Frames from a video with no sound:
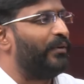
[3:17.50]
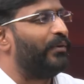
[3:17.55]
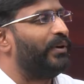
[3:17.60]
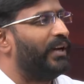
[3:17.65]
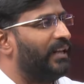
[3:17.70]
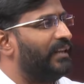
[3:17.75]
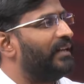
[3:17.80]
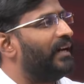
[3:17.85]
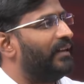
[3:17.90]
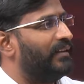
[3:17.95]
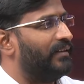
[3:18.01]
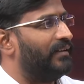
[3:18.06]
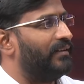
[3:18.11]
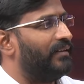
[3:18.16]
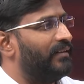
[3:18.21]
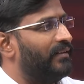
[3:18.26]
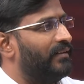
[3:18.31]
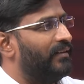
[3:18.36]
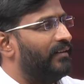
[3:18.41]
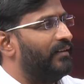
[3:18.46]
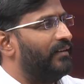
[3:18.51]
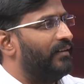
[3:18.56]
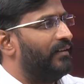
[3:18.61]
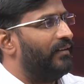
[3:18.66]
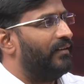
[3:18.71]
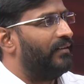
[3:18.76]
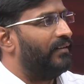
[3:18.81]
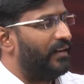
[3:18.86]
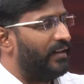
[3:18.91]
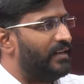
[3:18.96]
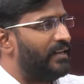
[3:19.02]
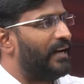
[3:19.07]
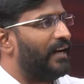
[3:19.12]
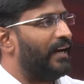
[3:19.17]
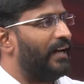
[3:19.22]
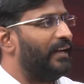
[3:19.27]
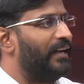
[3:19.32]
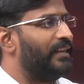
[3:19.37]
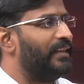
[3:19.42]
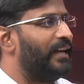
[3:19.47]
ఉండేది కాదు కదా నేను
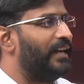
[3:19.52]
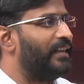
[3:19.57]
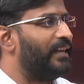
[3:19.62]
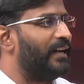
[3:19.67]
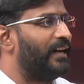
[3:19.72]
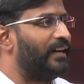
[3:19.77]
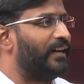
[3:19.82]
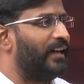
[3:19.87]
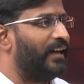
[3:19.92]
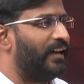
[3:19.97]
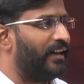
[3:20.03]
ఇవ్వగలిగింది ఏంటంటే